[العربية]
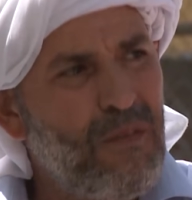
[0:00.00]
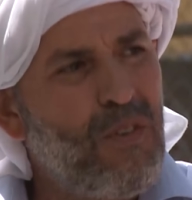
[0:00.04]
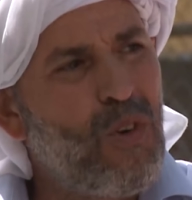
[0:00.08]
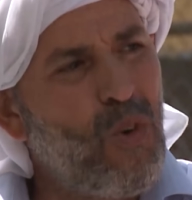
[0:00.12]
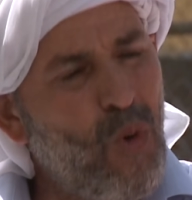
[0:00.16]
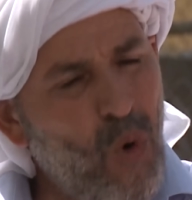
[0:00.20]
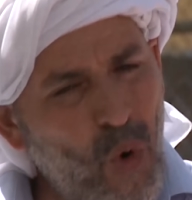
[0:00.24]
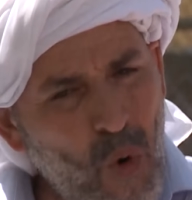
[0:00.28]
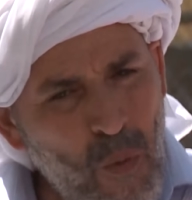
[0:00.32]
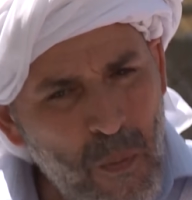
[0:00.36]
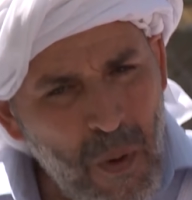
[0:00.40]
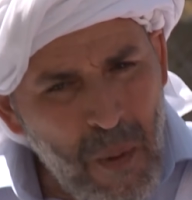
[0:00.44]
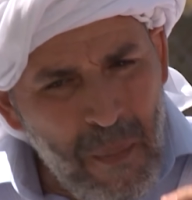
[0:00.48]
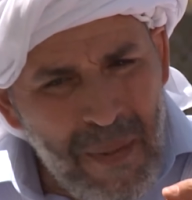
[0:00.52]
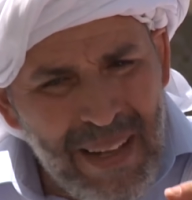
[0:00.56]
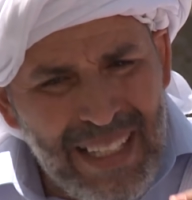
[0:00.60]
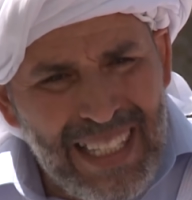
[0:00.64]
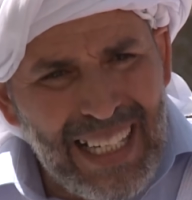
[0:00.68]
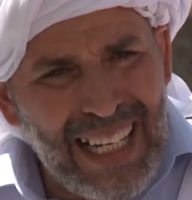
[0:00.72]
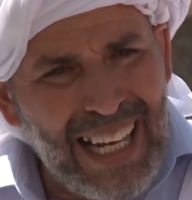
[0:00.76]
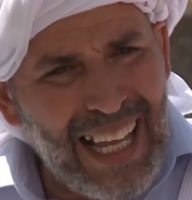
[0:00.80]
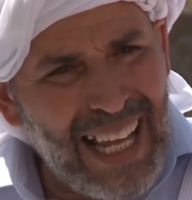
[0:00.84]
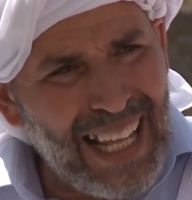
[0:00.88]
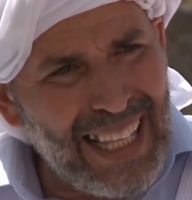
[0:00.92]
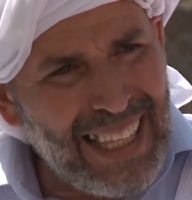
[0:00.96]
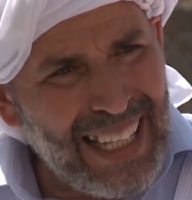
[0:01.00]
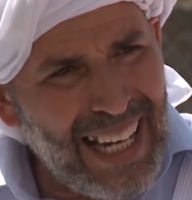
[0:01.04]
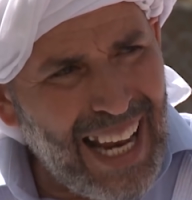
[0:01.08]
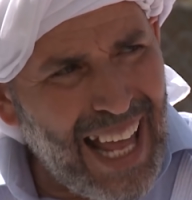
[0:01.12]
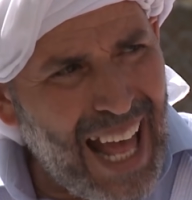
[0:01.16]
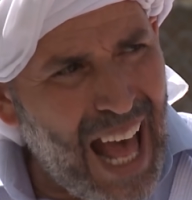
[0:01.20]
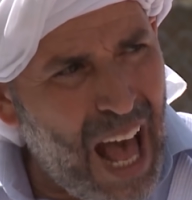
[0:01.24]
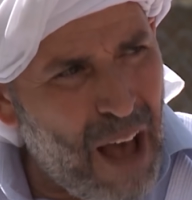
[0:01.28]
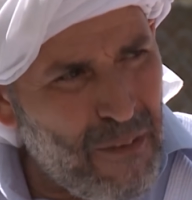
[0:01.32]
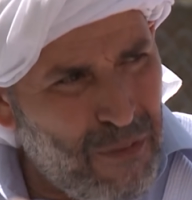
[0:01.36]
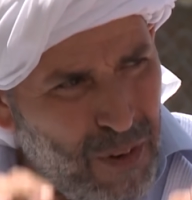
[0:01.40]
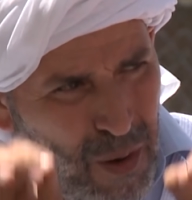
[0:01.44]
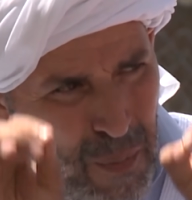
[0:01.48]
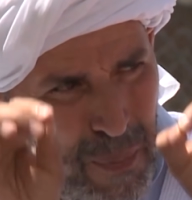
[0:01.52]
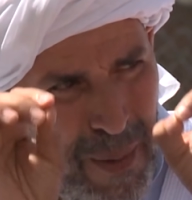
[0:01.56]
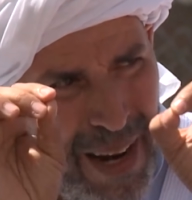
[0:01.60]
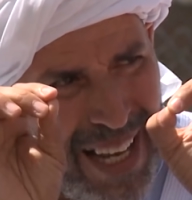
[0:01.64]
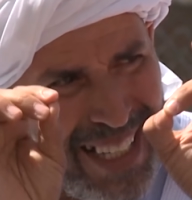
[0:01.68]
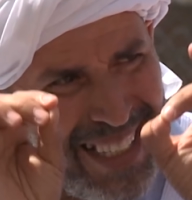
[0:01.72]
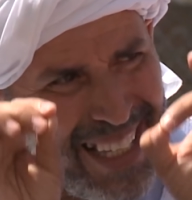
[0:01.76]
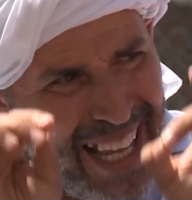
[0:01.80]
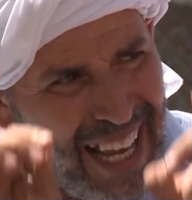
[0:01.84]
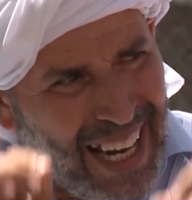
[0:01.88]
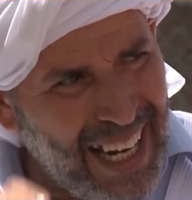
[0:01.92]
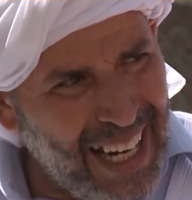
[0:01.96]
في القمامات الخضراء في
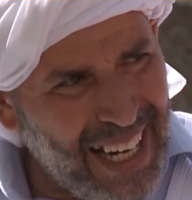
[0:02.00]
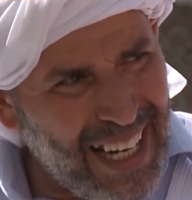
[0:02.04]
البلاصه